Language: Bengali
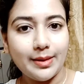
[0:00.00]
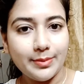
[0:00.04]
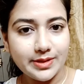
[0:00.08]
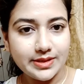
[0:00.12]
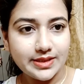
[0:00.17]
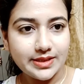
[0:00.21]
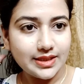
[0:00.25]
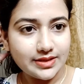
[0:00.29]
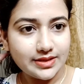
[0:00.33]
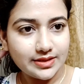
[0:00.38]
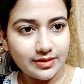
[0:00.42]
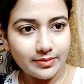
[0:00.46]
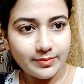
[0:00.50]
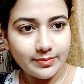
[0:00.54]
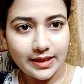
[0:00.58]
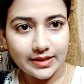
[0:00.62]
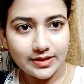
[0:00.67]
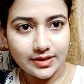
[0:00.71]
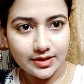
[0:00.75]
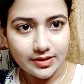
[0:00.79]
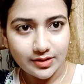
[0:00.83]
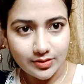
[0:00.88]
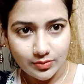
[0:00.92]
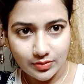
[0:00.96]
আমি যে আজকে
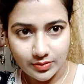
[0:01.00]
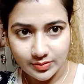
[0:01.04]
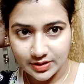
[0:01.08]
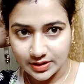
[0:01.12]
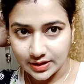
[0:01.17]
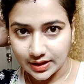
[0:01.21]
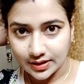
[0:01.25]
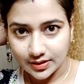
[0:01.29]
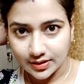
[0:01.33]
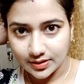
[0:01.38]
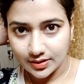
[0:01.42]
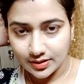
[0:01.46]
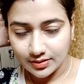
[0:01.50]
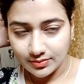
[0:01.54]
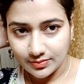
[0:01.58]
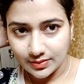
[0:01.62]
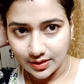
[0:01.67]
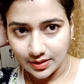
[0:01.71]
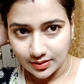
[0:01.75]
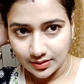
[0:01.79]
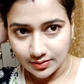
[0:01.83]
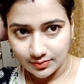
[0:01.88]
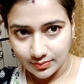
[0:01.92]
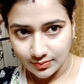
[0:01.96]
বাজারে যাবো আমি জানতাম
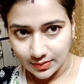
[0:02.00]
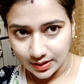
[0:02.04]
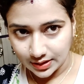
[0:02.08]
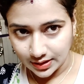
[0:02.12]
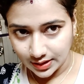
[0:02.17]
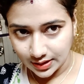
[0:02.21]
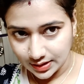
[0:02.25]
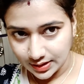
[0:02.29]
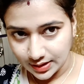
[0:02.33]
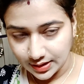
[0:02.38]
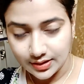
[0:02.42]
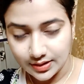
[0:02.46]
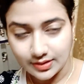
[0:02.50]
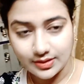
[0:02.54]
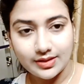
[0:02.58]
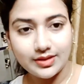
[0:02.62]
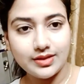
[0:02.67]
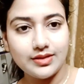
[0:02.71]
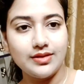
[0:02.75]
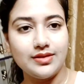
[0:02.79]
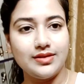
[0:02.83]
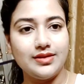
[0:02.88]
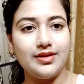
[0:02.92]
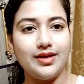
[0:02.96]
না মাথায় তেল
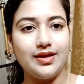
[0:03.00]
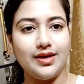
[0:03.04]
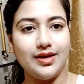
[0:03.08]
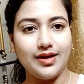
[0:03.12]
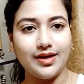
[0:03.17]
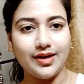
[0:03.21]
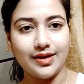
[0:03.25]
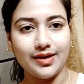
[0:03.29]
টেল দিয়ে